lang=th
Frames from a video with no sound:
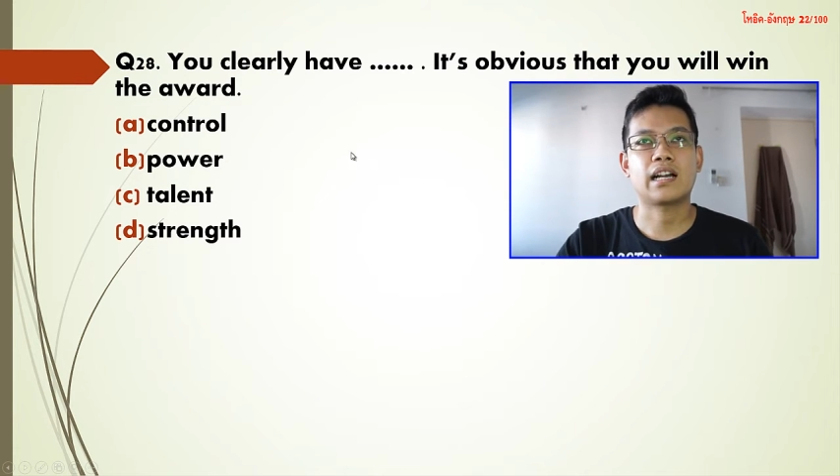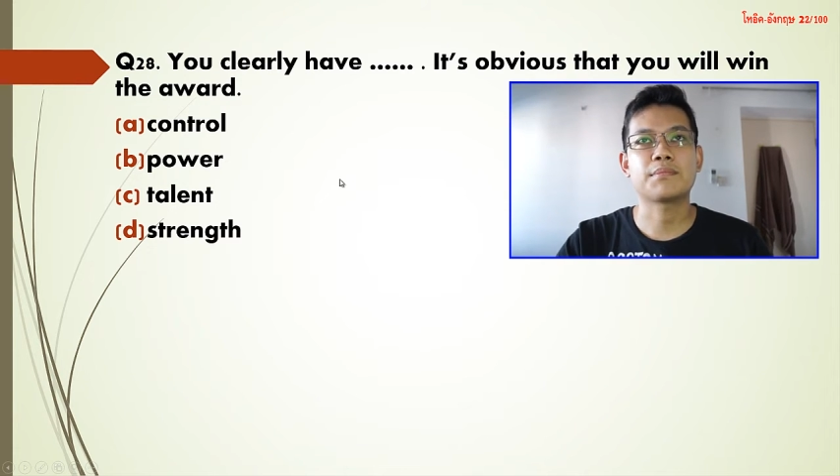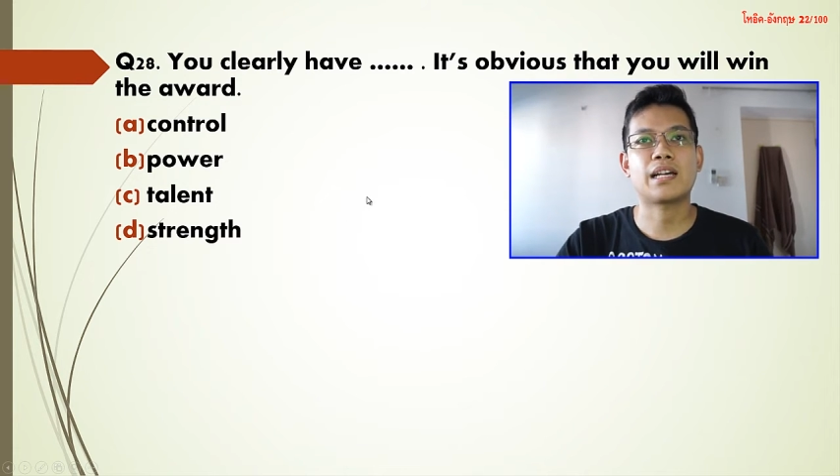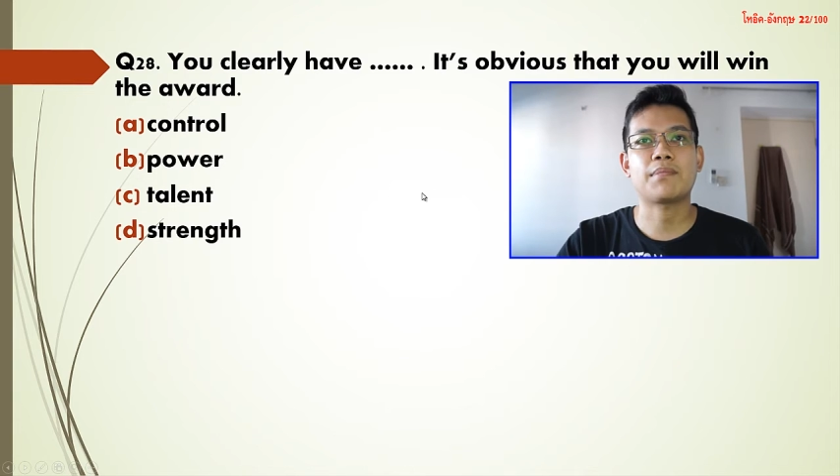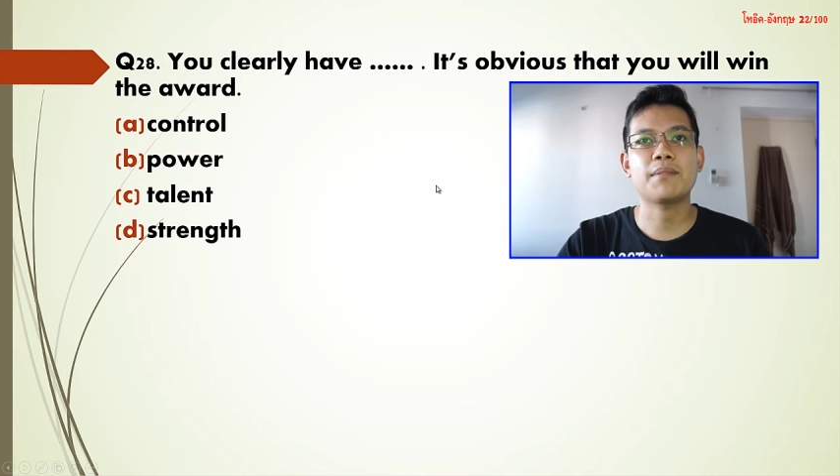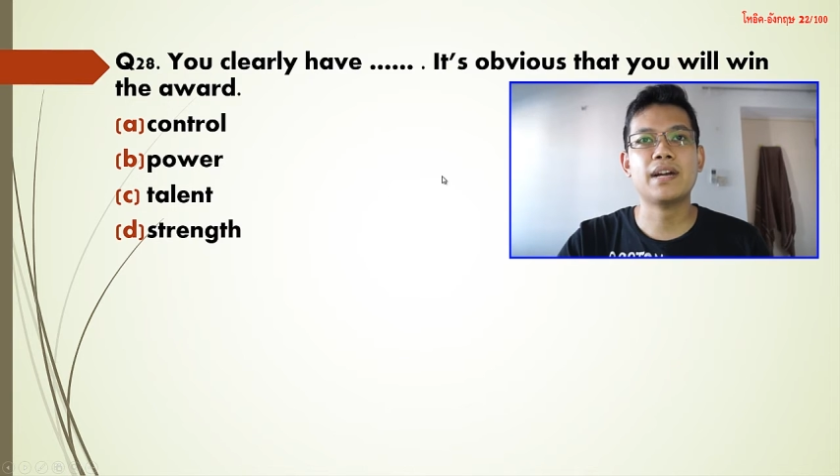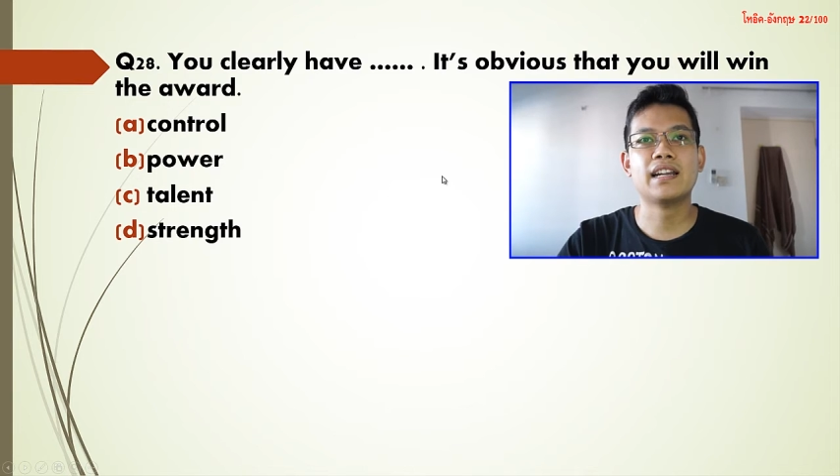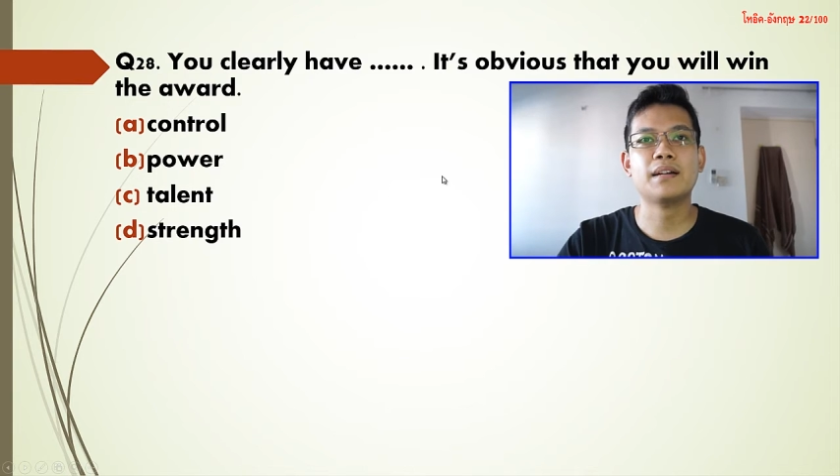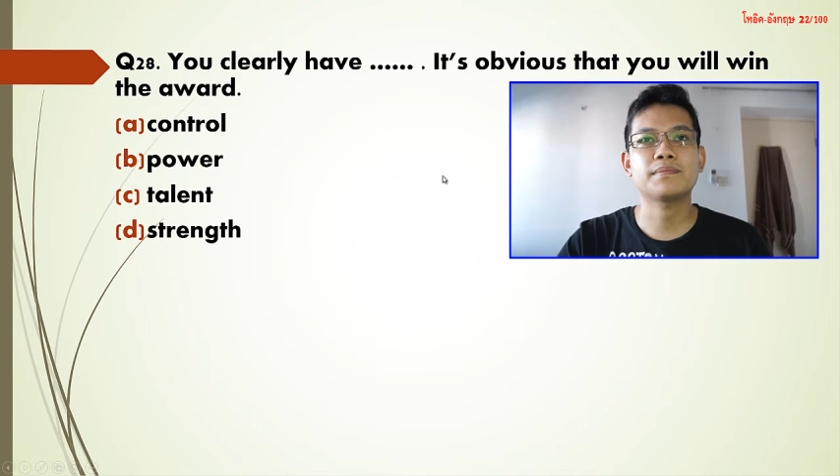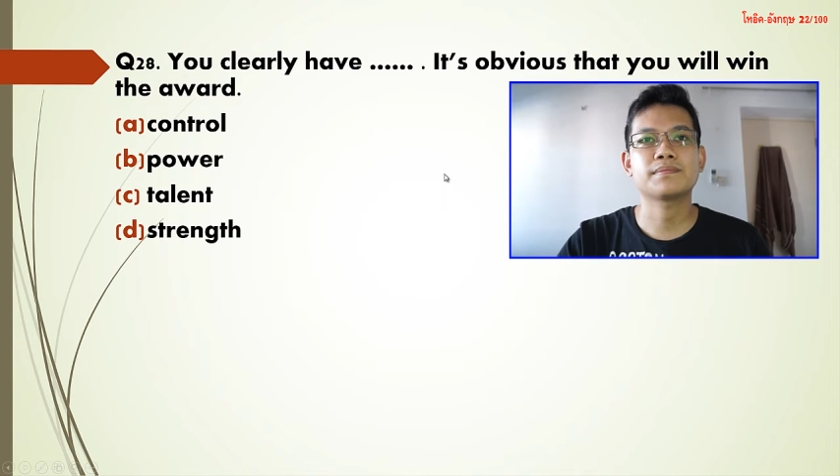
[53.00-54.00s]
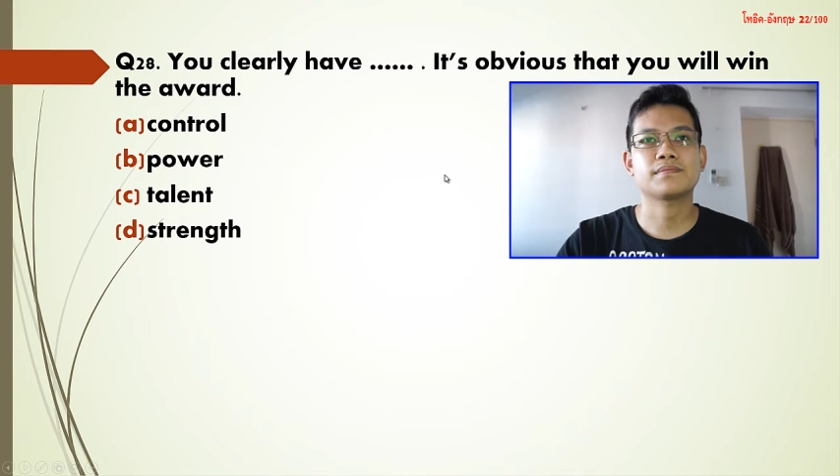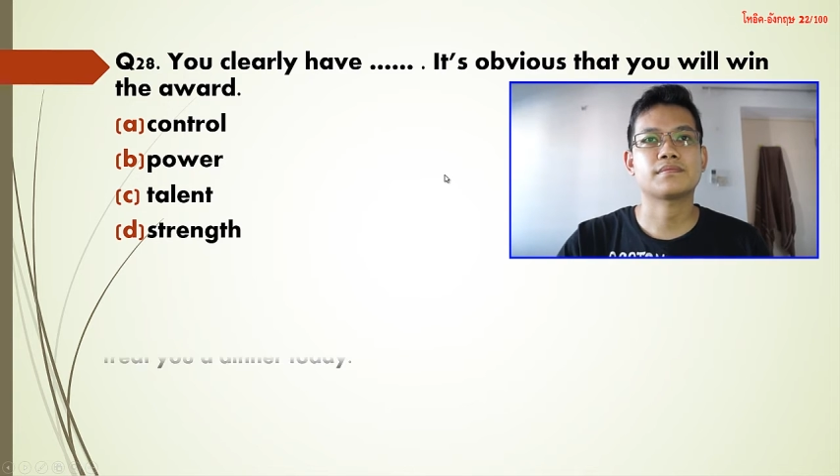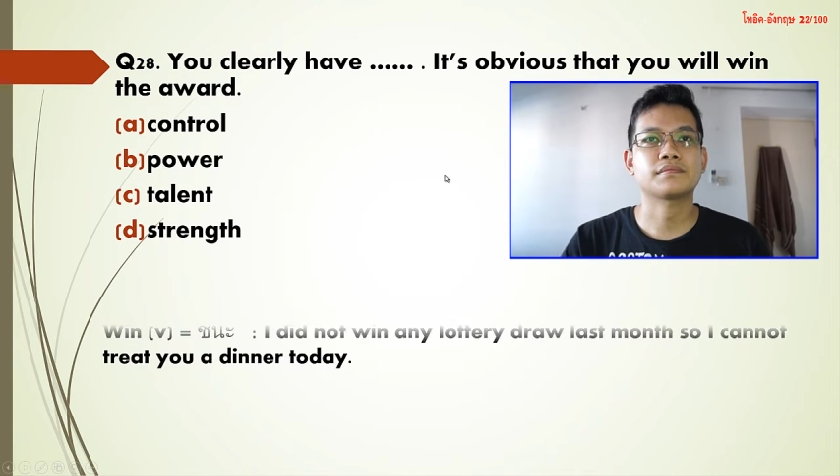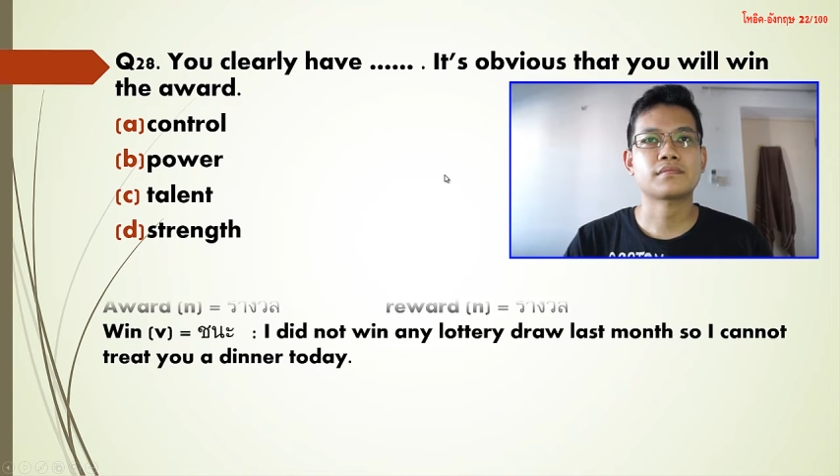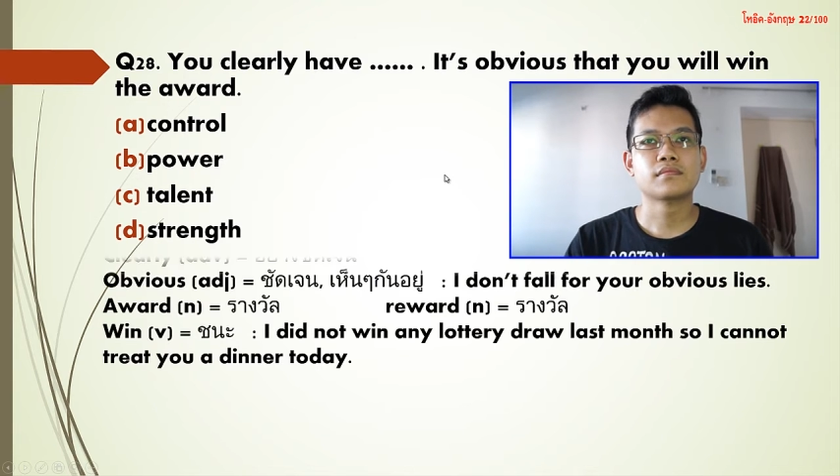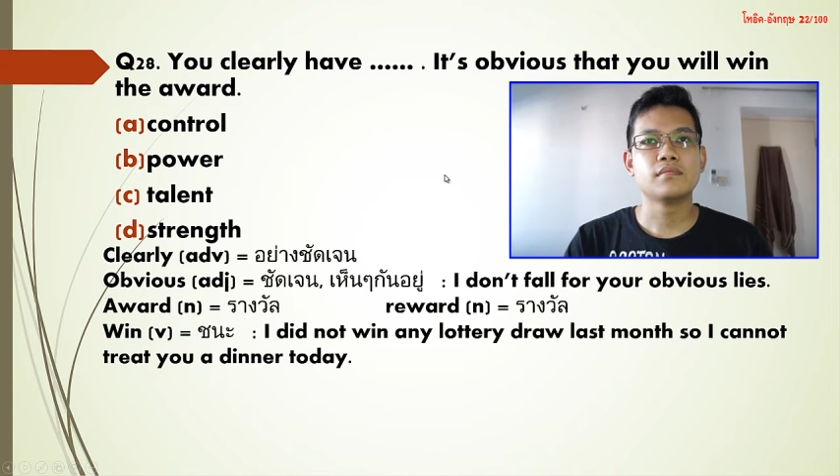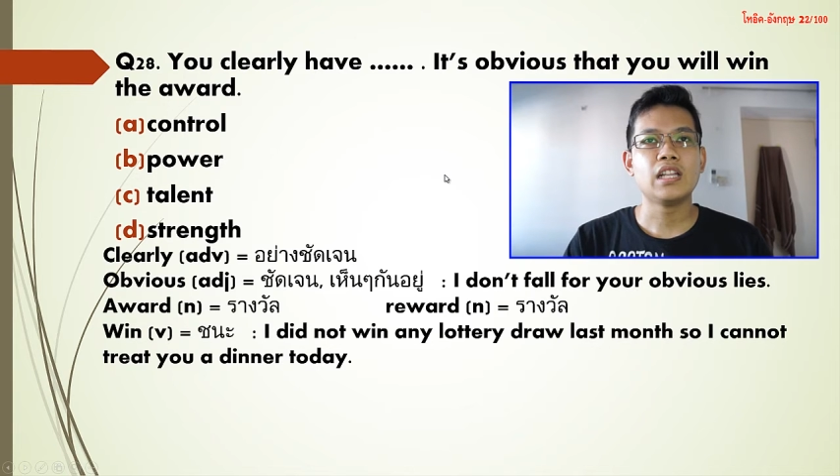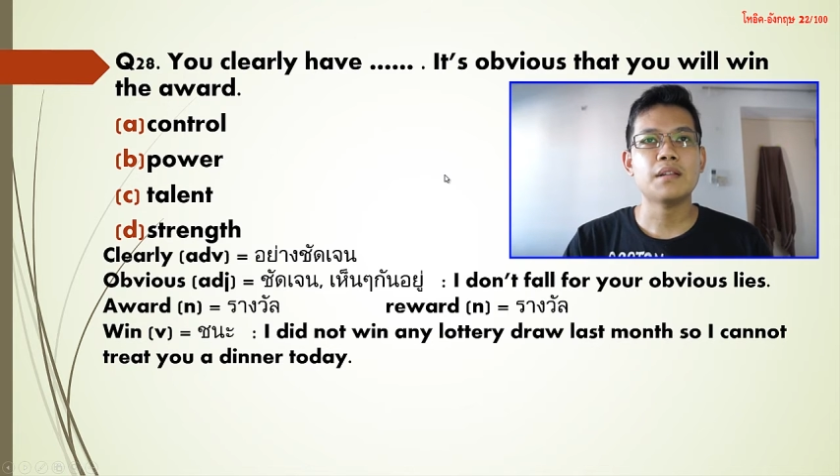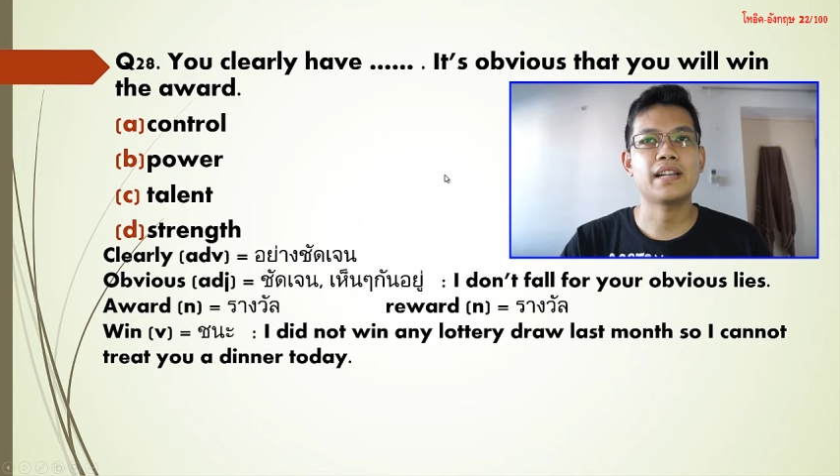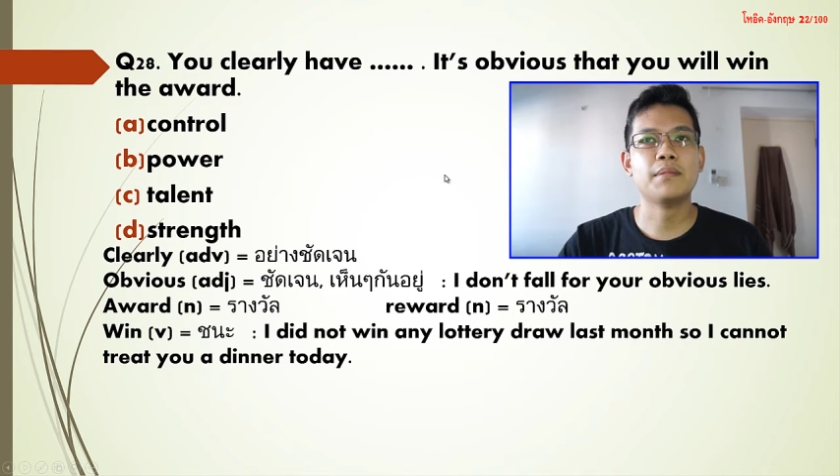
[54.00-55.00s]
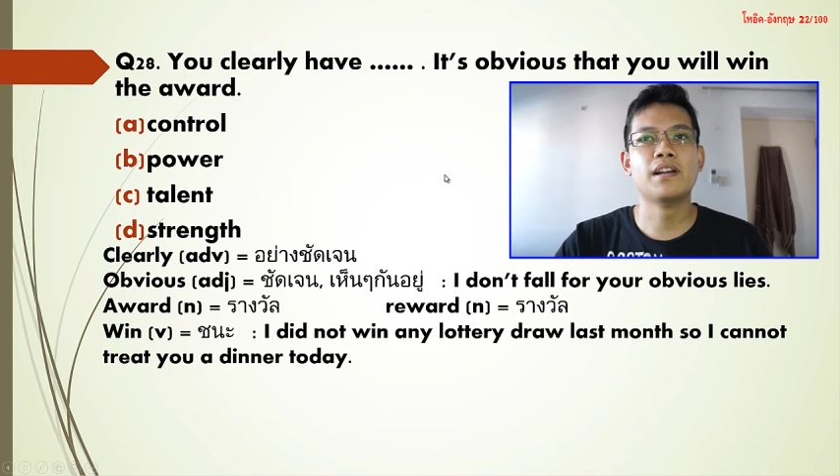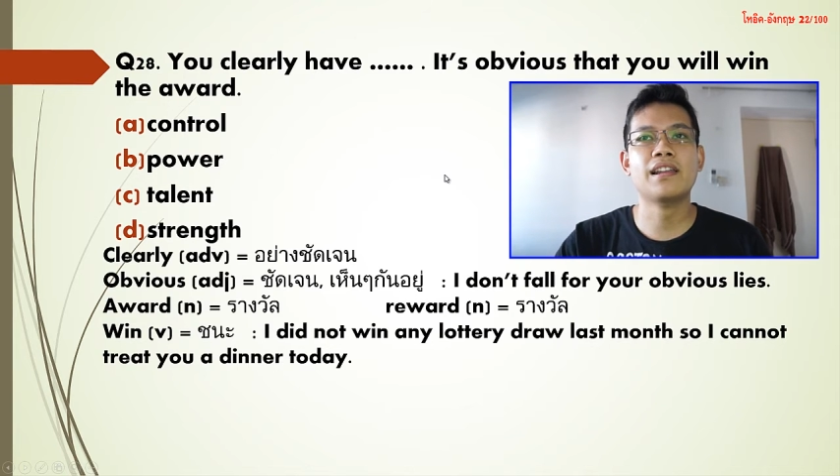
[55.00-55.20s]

คำศัพท์อะไรมั่งครับ นะ